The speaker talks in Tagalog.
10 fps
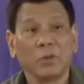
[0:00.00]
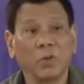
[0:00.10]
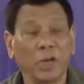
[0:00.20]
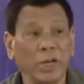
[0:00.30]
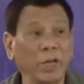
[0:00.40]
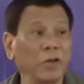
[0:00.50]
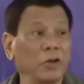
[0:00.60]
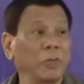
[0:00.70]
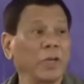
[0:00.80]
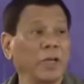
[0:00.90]
Wala na
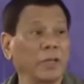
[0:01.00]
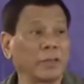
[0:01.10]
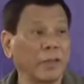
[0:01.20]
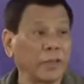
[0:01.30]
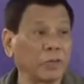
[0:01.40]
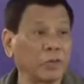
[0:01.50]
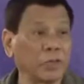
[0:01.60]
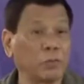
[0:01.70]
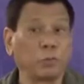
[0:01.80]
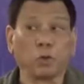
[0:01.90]
yung mga intelektual,
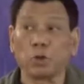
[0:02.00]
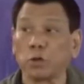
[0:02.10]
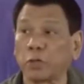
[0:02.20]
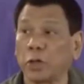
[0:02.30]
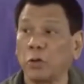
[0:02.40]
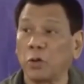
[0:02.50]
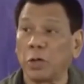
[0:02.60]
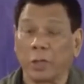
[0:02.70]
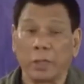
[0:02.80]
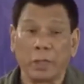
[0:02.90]
yung puro
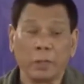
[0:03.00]
tigulang.